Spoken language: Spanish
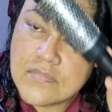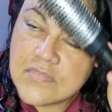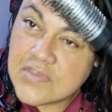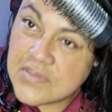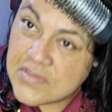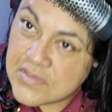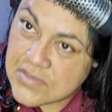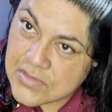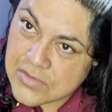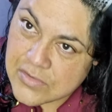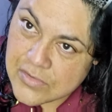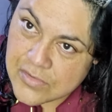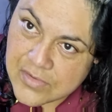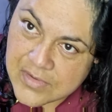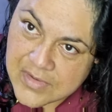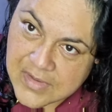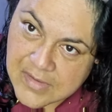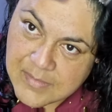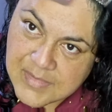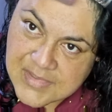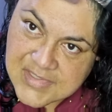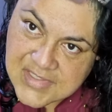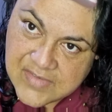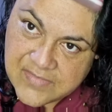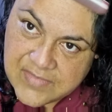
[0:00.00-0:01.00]
Necesito
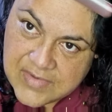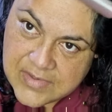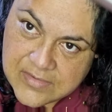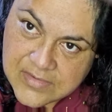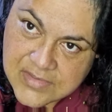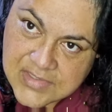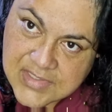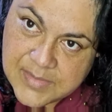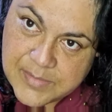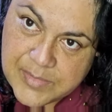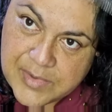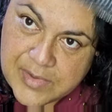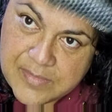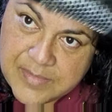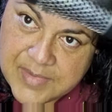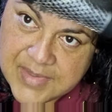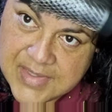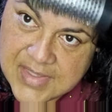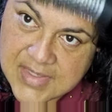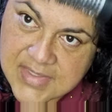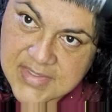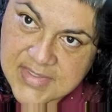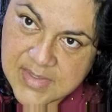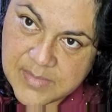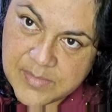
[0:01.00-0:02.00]
cortarme este fleco y se me
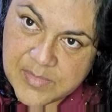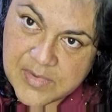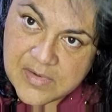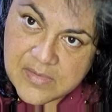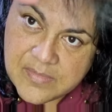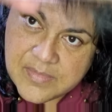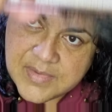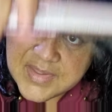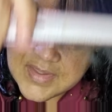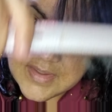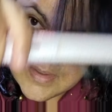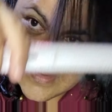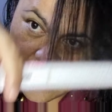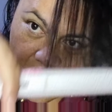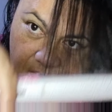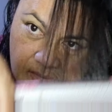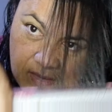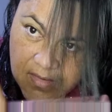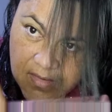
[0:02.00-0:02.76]
olvida y se me olvida.